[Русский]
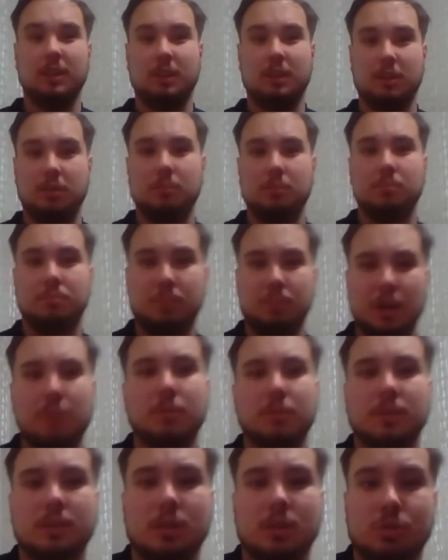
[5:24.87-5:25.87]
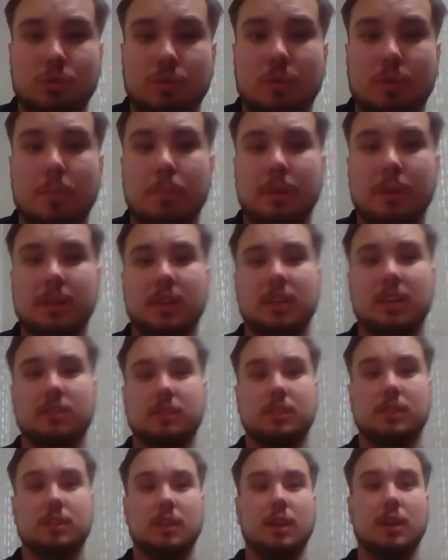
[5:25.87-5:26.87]
Я вам прямо скажу, он вам
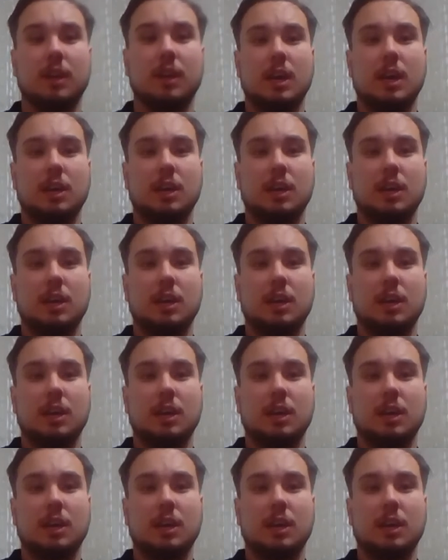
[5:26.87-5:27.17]
понравится.